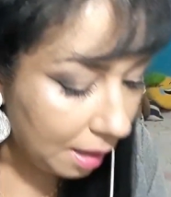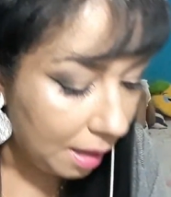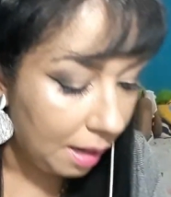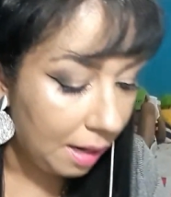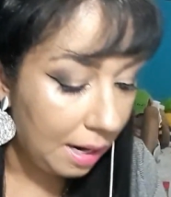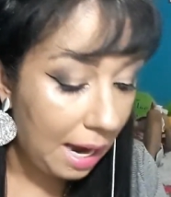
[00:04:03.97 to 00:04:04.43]
Uh,
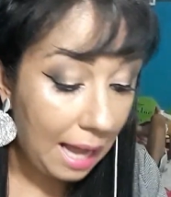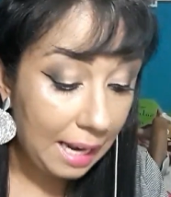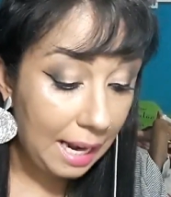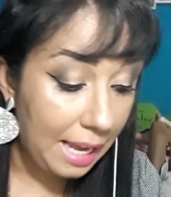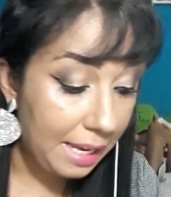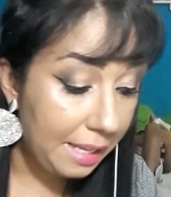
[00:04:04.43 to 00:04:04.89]

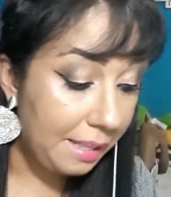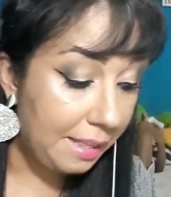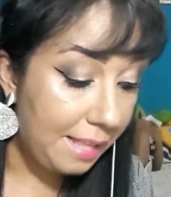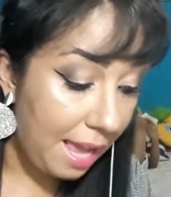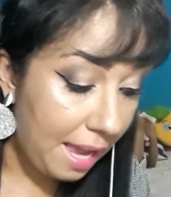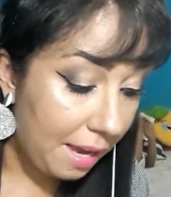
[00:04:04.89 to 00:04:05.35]
além
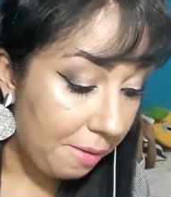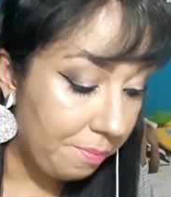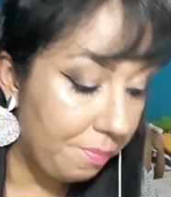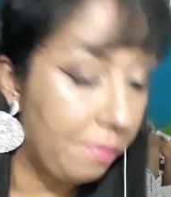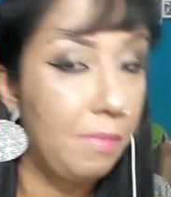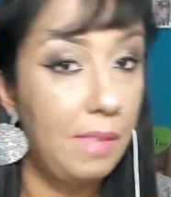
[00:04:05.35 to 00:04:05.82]
de,
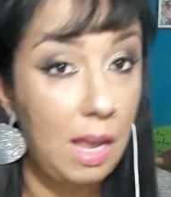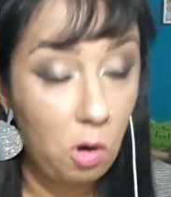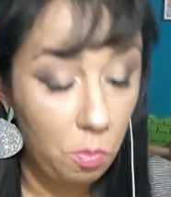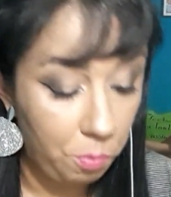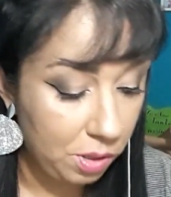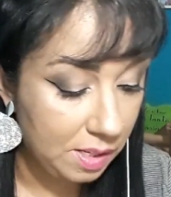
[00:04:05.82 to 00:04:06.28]
na
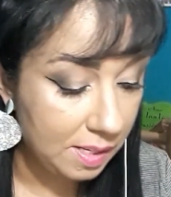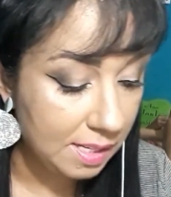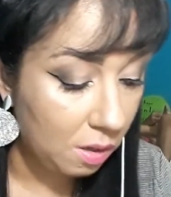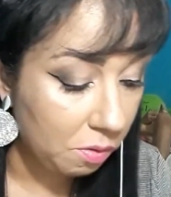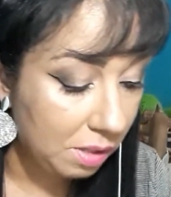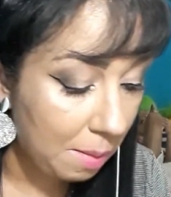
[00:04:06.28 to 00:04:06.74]

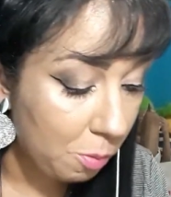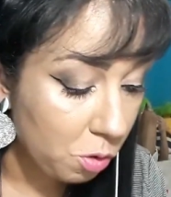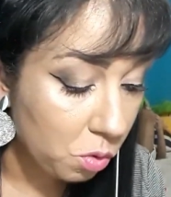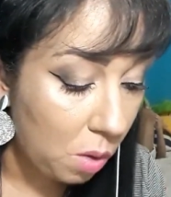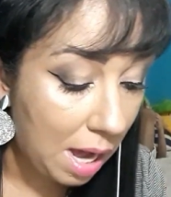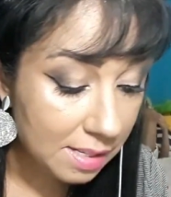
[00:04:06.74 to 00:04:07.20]
composição
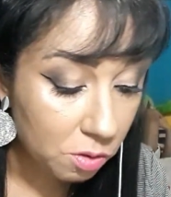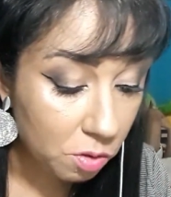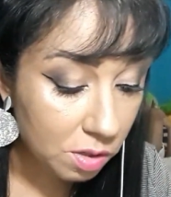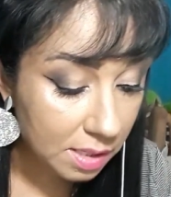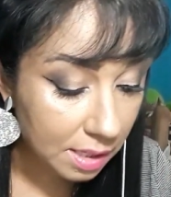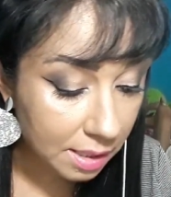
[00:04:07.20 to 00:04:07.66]
temos o ácido
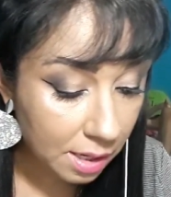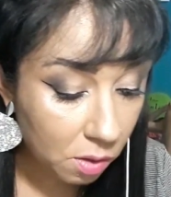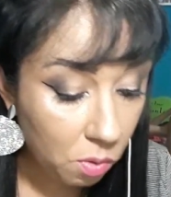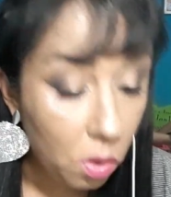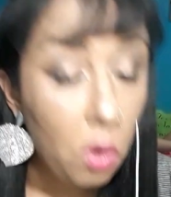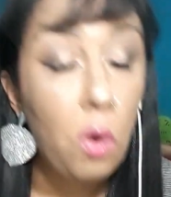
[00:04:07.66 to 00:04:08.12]

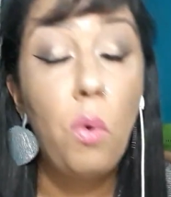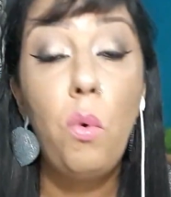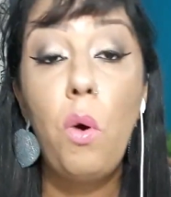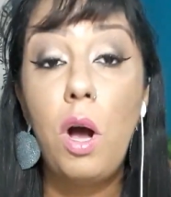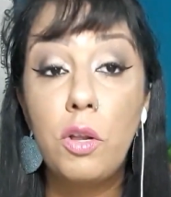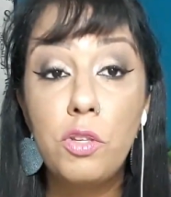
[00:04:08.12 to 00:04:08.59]
cítrico,
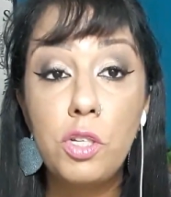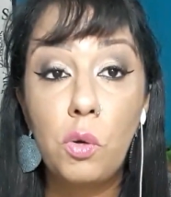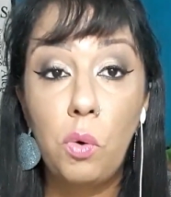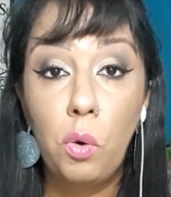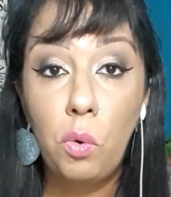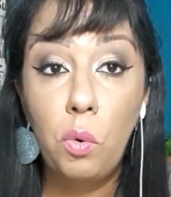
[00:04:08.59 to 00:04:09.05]
o óleo de
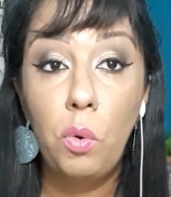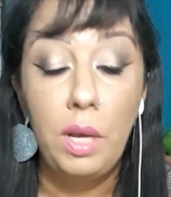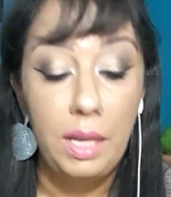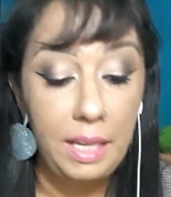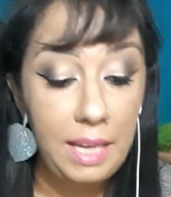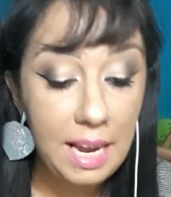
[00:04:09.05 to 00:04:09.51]
coco
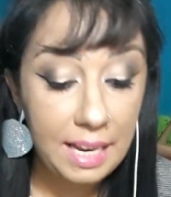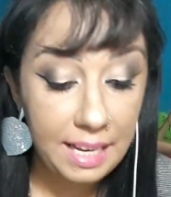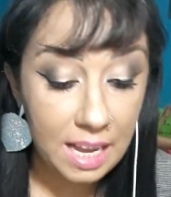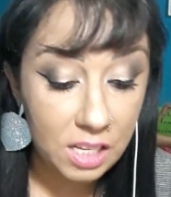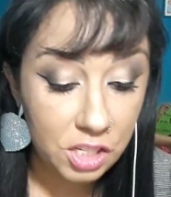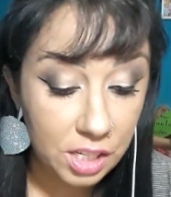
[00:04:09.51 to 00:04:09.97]
e a
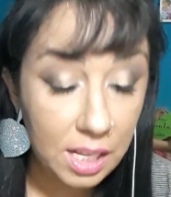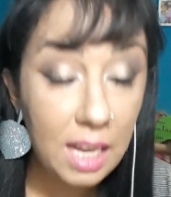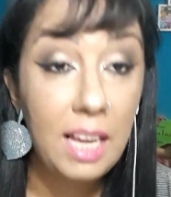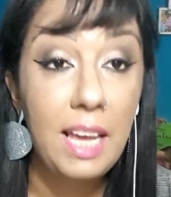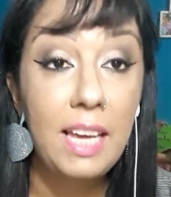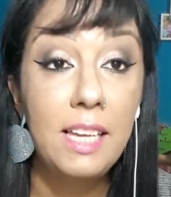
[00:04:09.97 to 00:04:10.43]

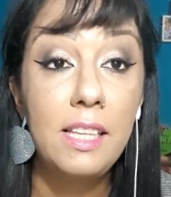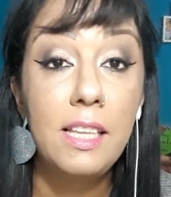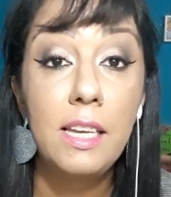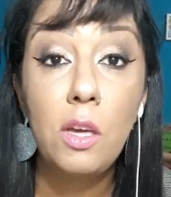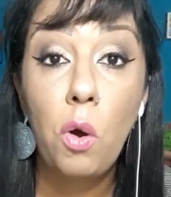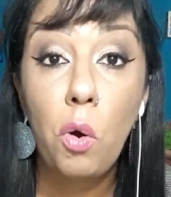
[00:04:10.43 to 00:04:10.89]
creatina,
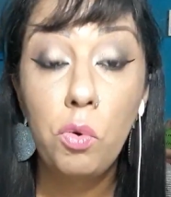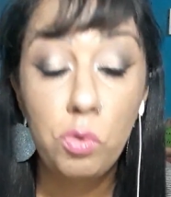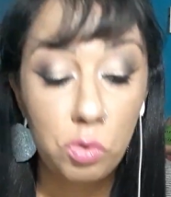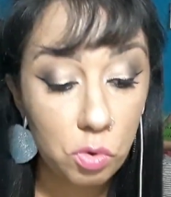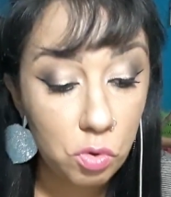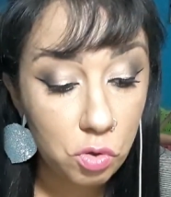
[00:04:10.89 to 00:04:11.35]
entre
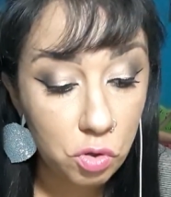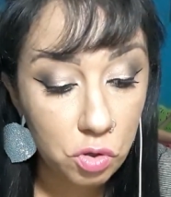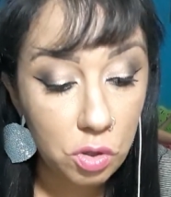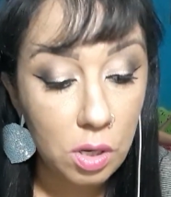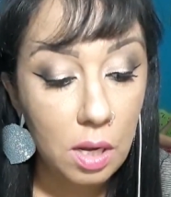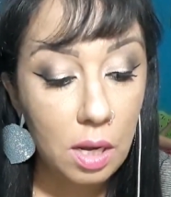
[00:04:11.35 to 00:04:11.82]

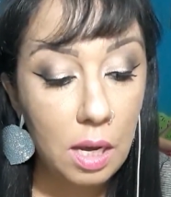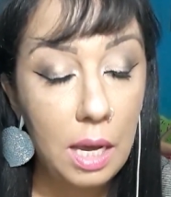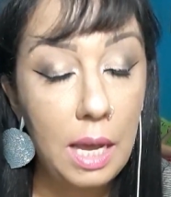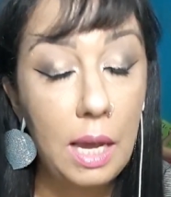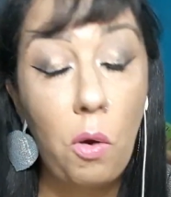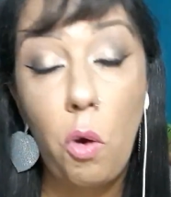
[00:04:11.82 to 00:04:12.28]
outros
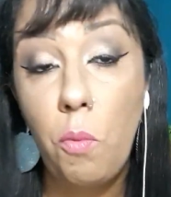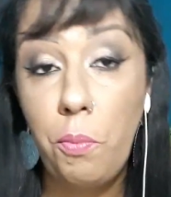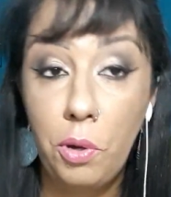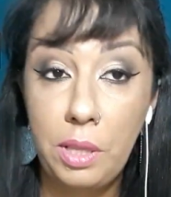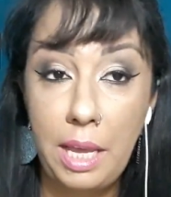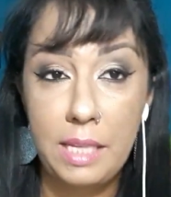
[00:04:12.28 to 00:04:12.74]
é,
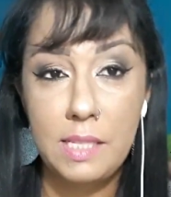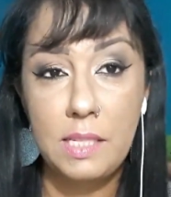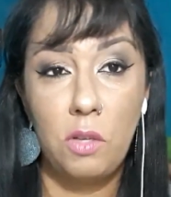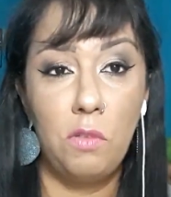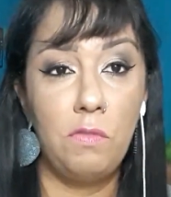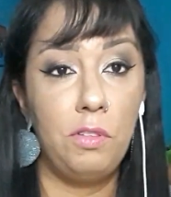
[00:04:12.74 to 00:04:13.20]
componentes
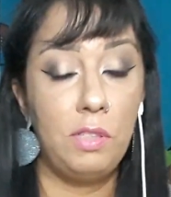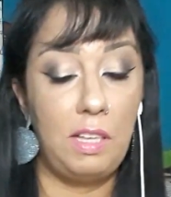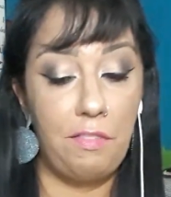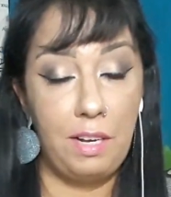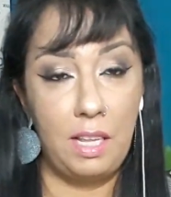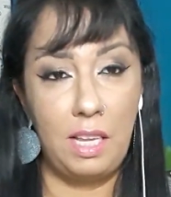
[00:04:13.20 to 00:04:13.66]
que eu não vou
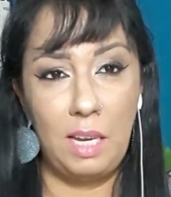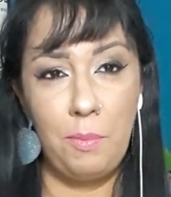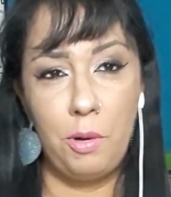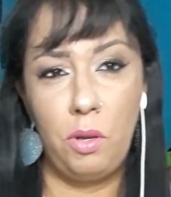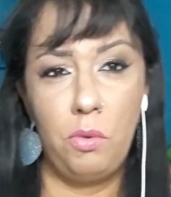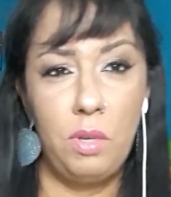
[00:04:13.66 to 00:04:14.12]
estar tá falando aqui
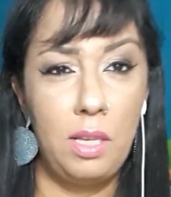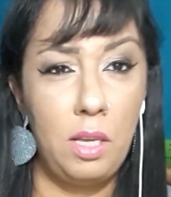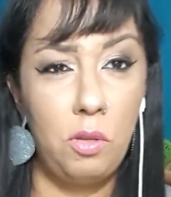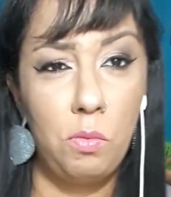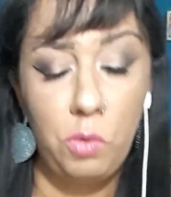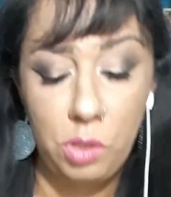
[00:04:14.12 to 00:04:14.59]
porque eu não
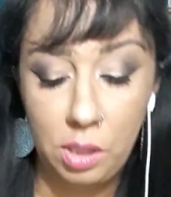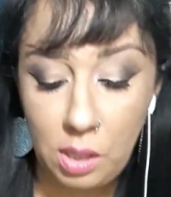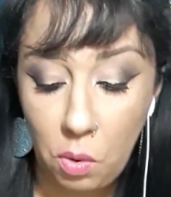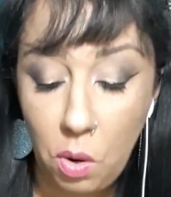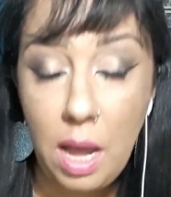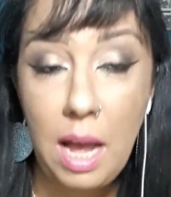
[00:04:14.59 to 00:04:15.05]
entendo muito.
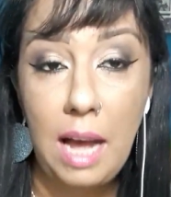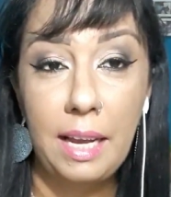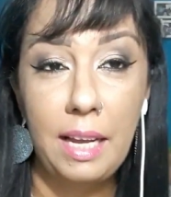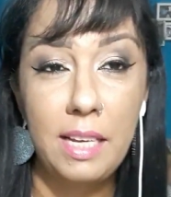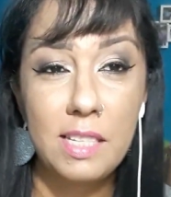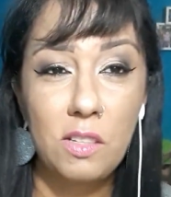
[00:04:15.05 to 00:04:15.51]
Então,
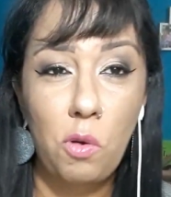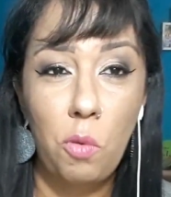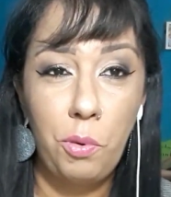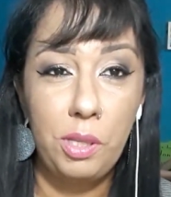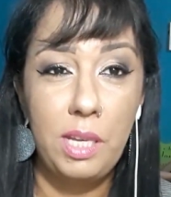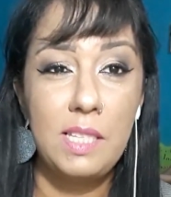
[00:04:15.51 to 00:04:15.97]
aqueles
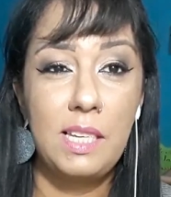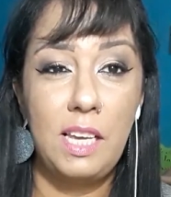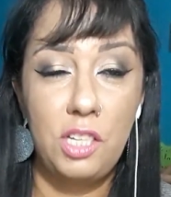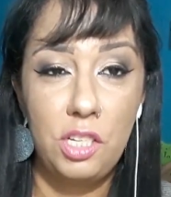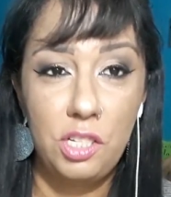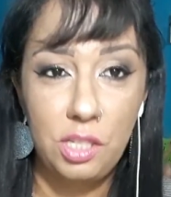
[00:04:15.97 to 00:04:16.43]
componentes que a
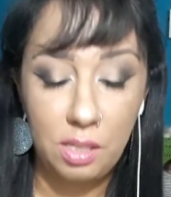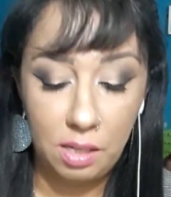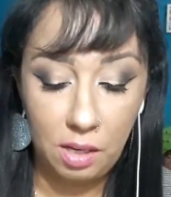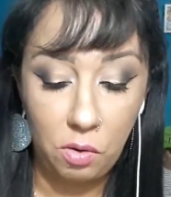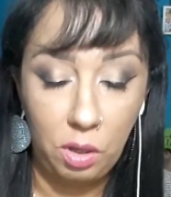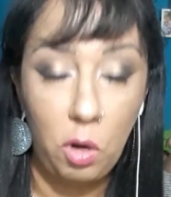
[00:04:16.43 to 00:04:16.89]
gente
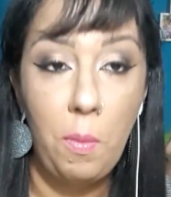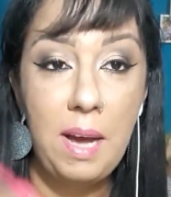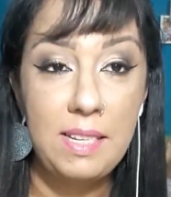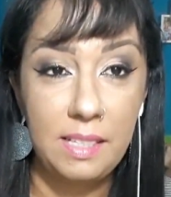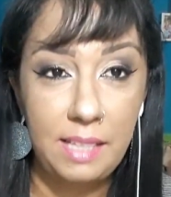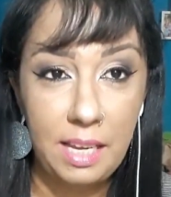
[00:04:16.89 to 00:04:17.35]
que eu, que eu
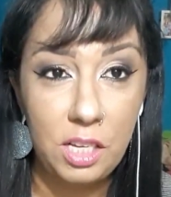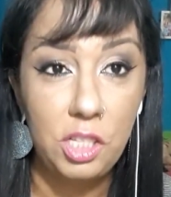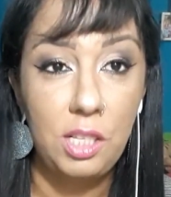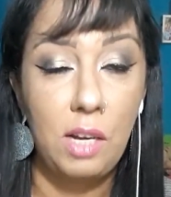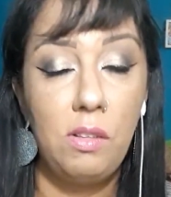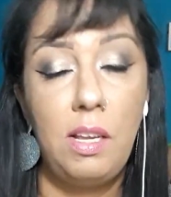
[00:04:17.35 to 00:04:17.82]
mais
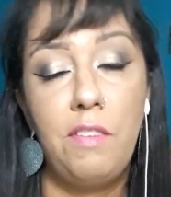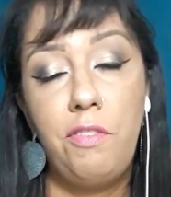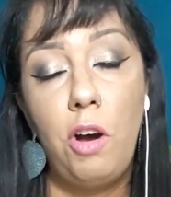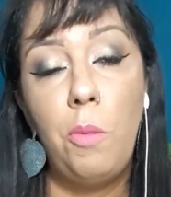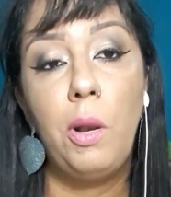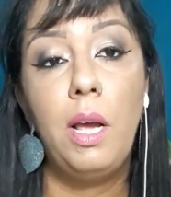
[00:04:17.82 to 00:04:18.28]
entendi na, na
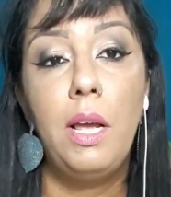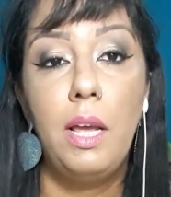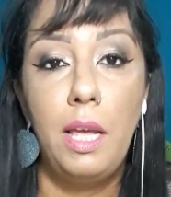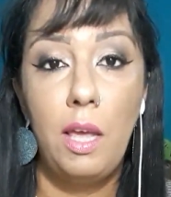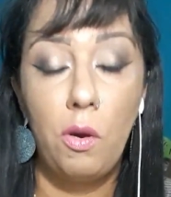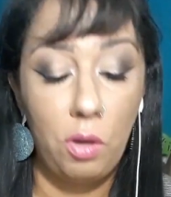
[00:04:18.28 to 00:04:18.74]
fórmula
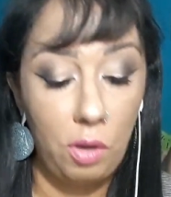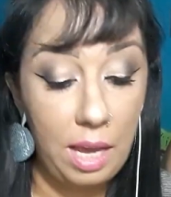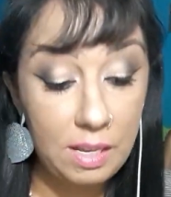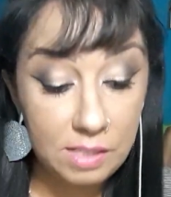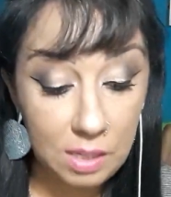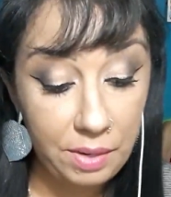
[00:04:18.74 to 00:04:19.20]
é o que eu,
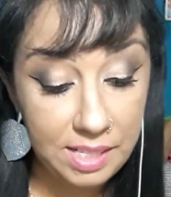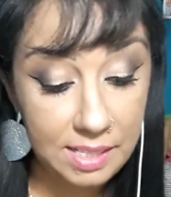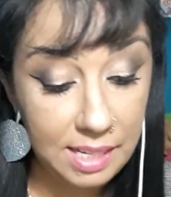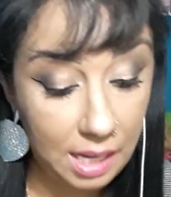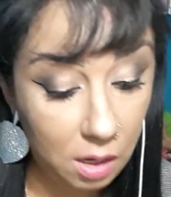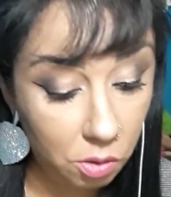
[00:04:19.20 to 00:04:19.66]
é, são esses
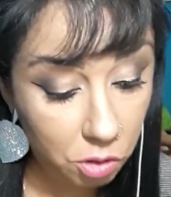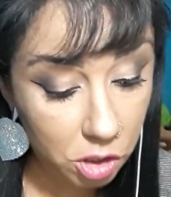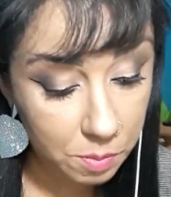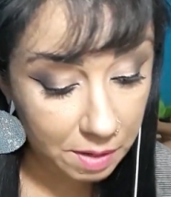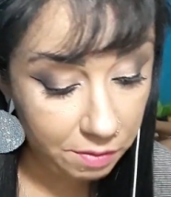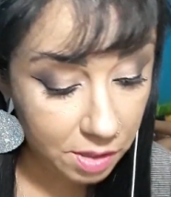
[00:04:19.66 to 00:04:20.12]
aqui que eu
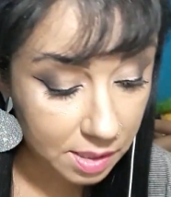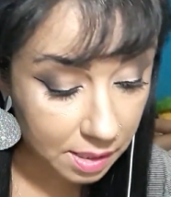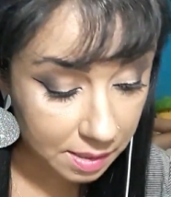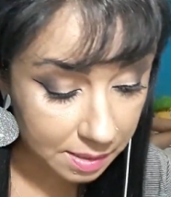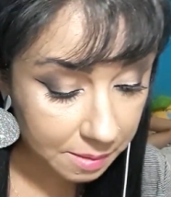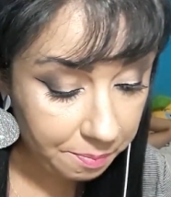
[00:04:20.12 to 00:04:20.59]
trouxe para
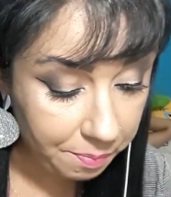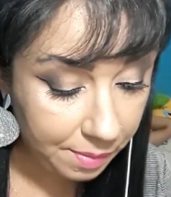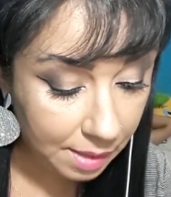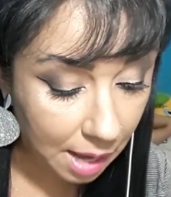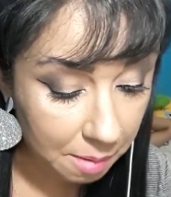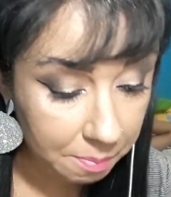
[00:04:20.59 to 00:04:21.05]
vocês,
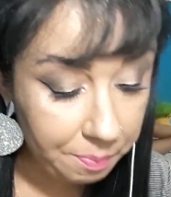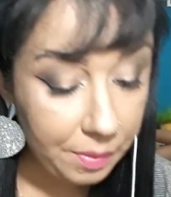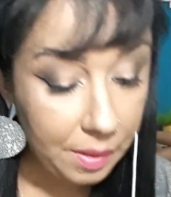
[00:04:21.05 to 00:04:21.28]
tá?